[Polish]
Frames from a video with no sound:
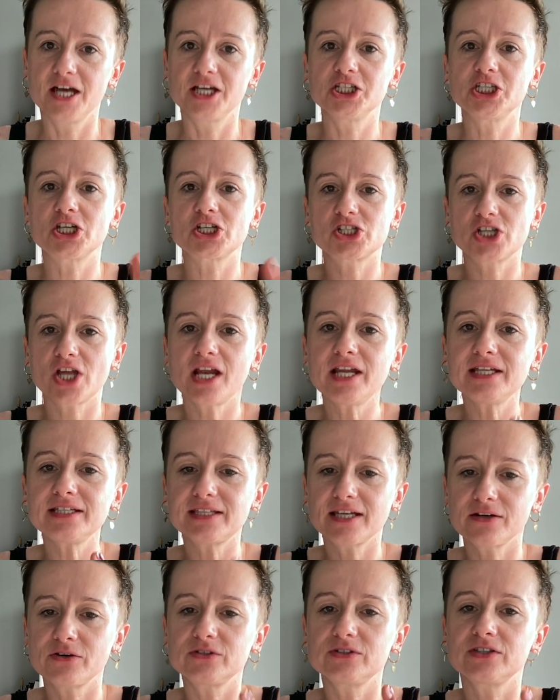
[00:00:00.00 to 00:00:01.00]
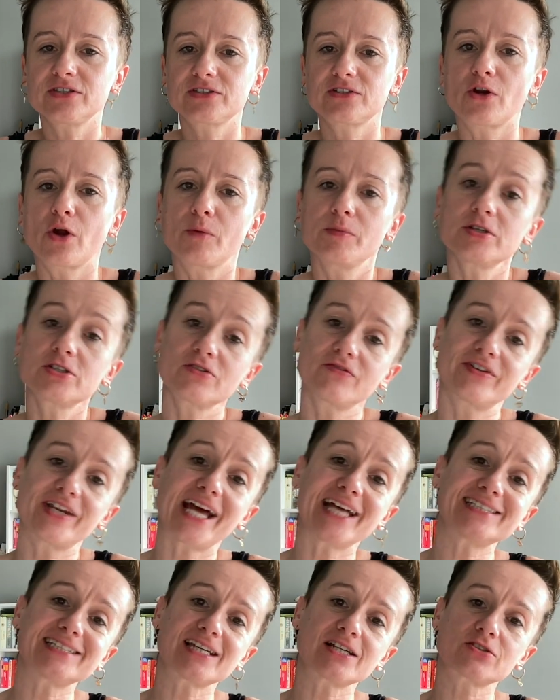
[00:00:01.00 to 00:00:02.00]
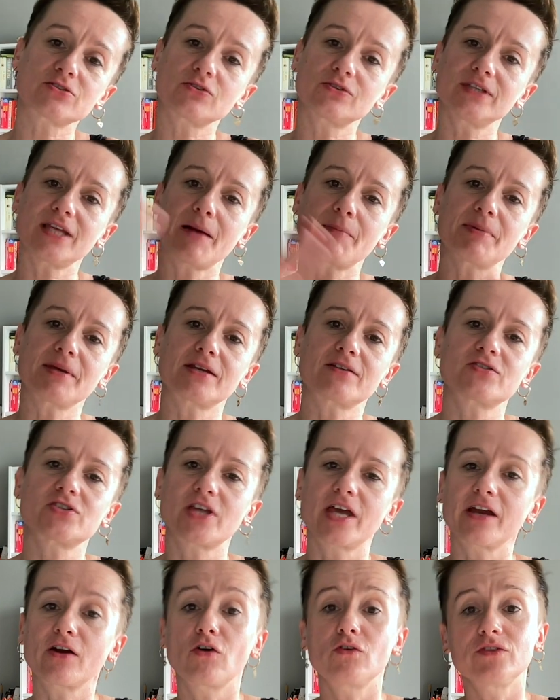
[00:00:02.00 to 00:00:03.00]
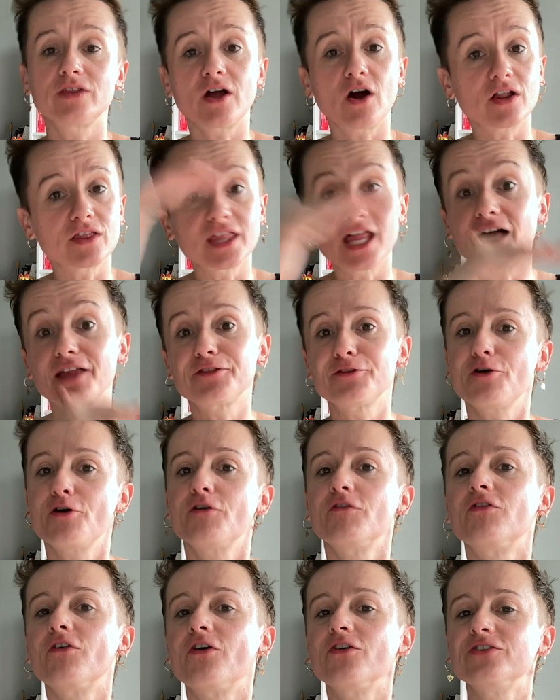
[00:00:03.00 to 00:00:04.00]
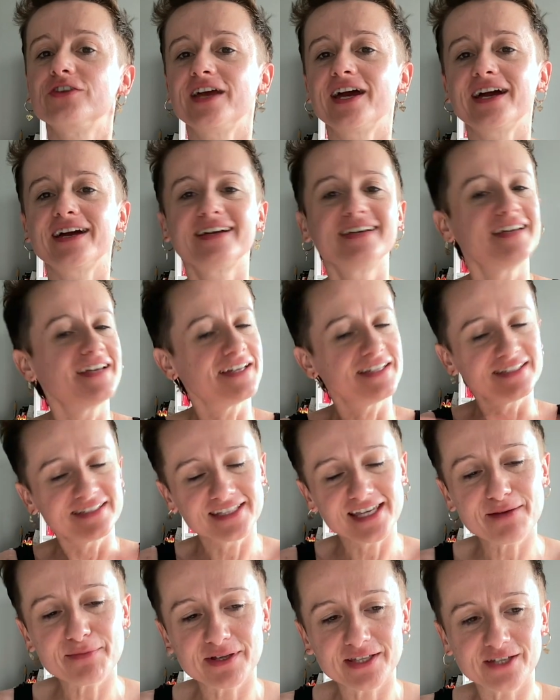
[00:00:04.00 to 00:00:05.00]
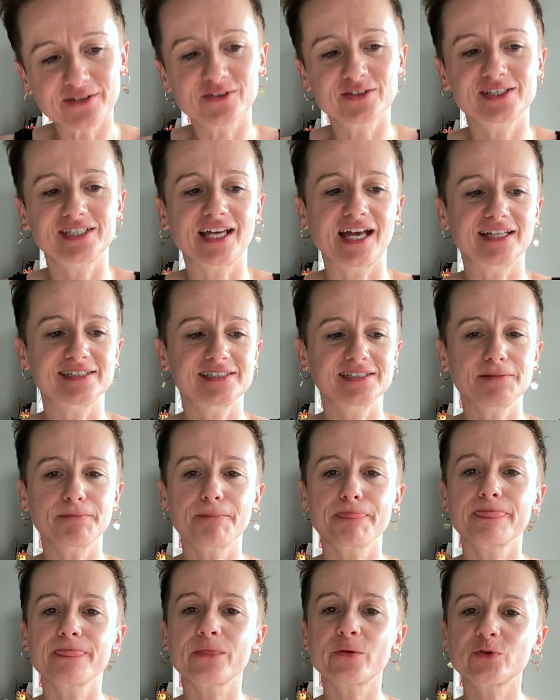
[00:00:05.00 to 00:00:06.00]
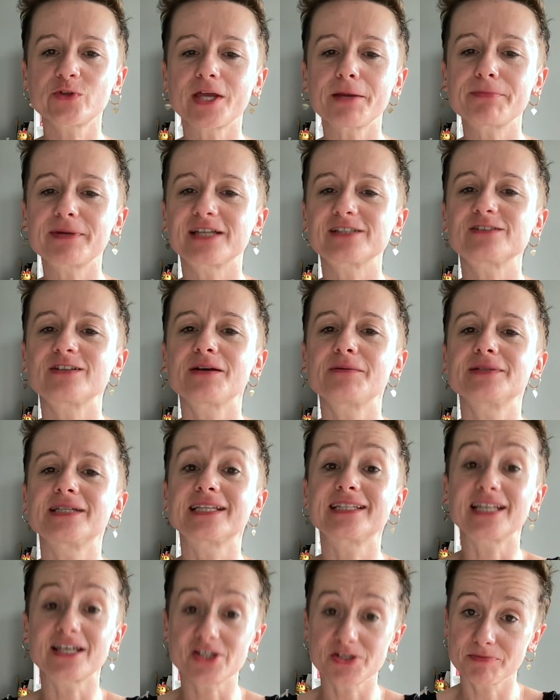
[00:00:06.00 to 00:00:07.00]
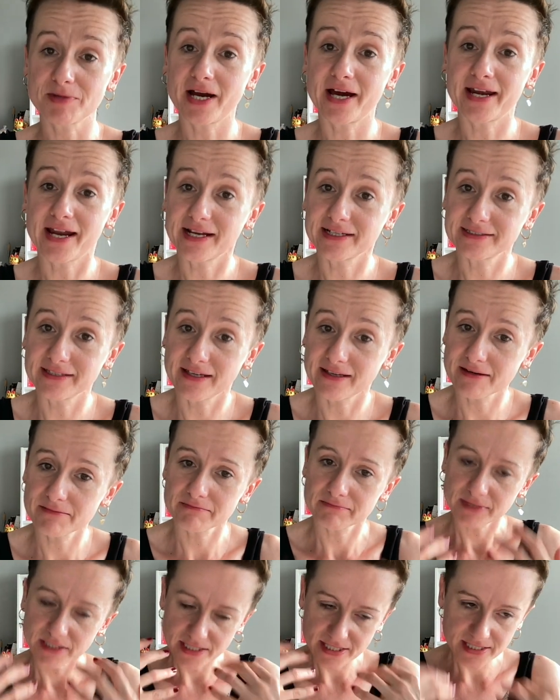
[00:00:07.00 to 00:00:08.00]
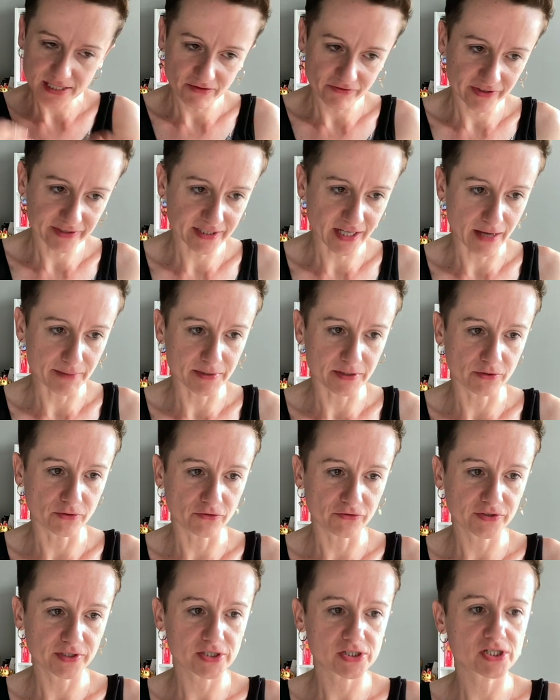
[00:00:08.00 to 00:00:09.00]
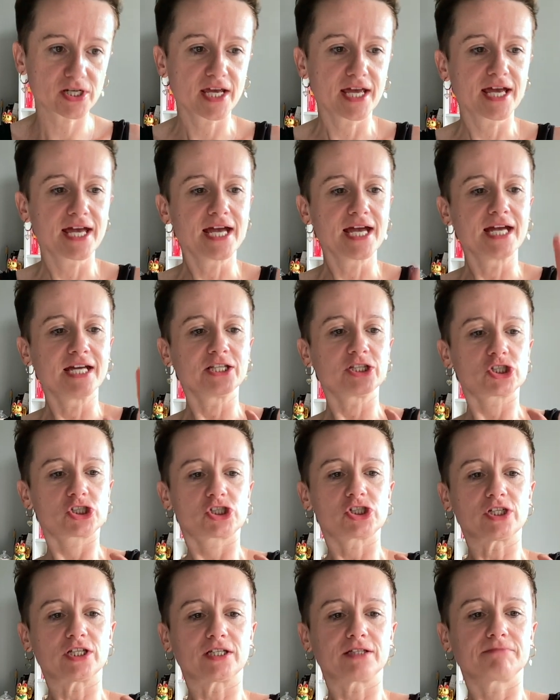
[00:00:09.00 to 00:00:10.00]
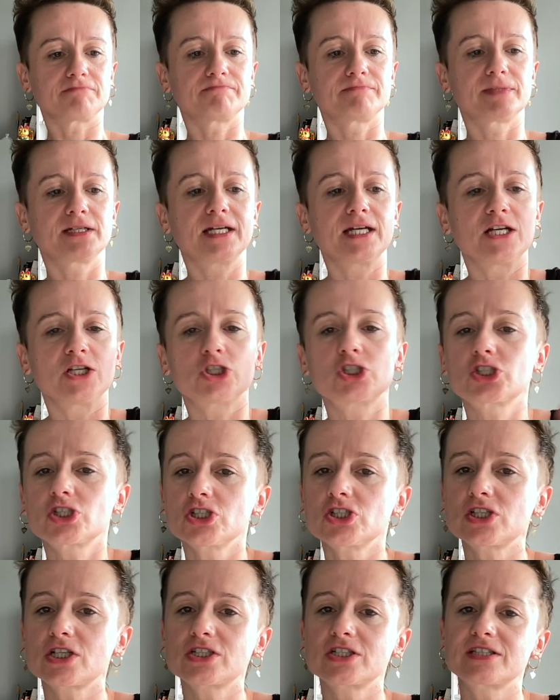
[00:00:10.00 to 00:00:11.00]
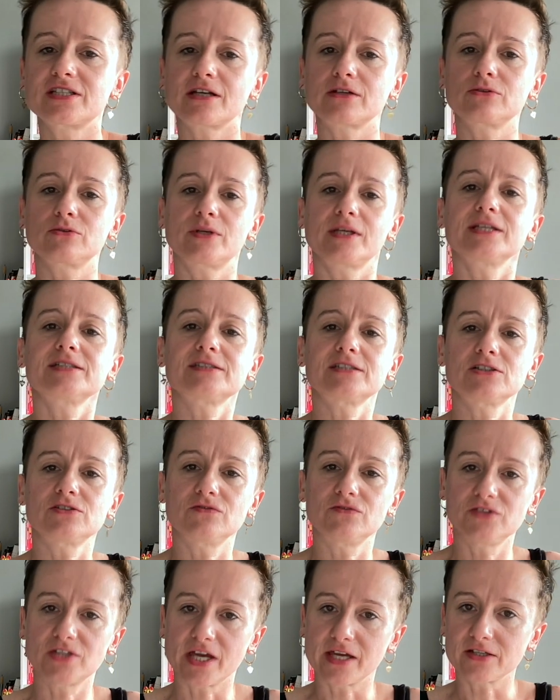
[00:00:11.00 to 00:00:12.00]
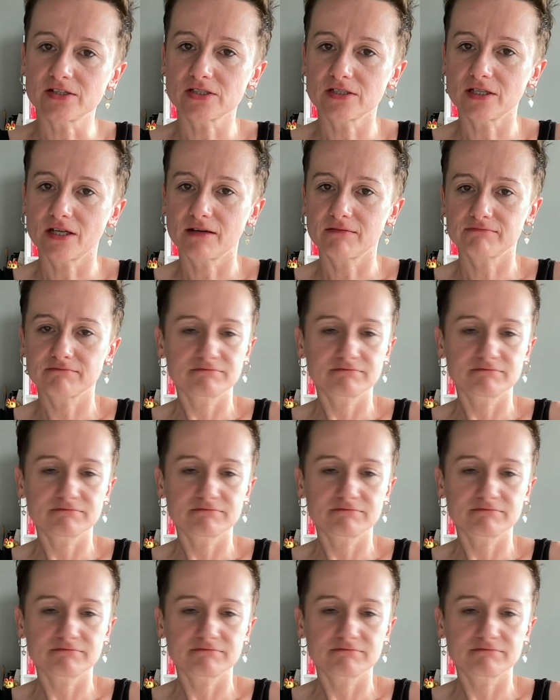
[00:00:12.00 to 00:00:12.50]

Jeżeli tego nie zrobisz, wracasz do dnia pierwszego na nowo, nie? Nie ma negocjacji. Tutaj pracujemy nad naszym charakterem i sylwetkami również. Trzy. Trzy rzeczy, za które jesteś wdzięczna.